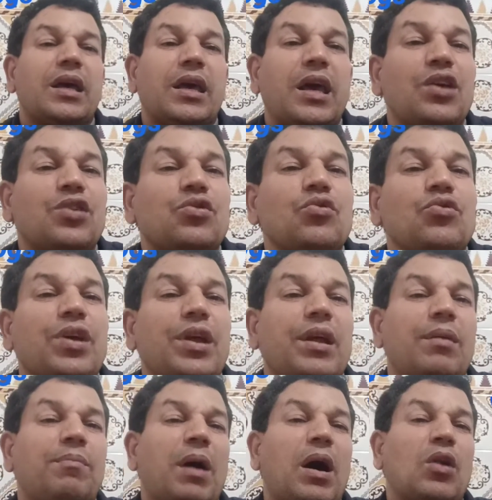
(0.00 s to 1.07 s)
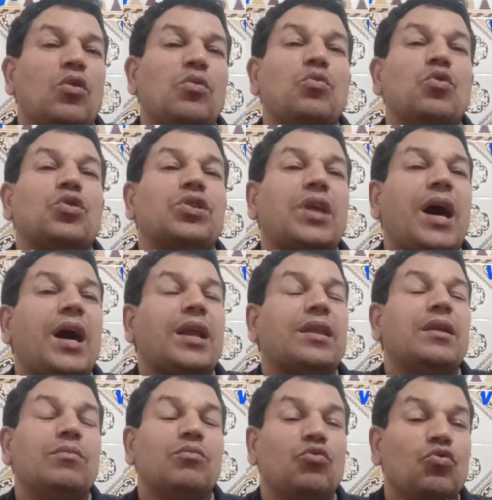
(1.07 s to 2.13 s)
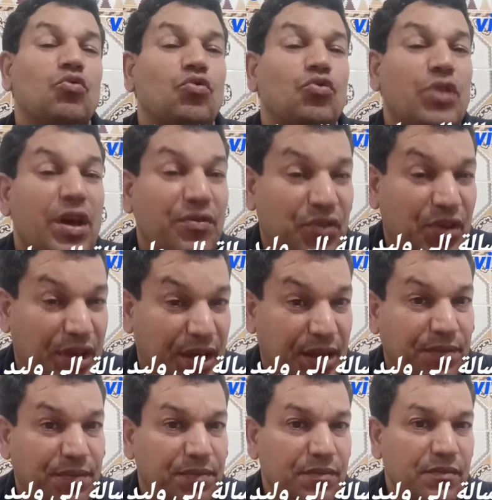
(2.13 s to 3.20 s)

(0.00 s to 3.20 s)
كيسونطري البالون مرتهر للمدافعين